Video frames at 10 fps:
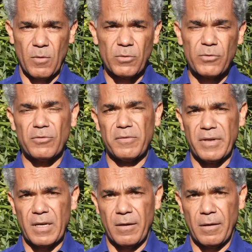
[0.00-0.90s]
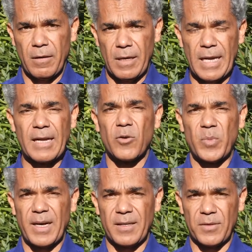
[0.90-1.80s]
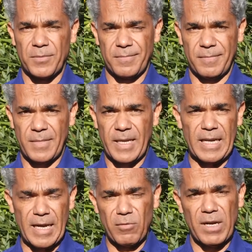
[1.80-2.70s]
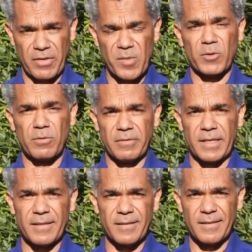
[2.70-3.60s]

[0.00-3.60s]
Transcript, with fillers: autour d'une valeur, la coopération. Et là, on l'a vraiment trouvé.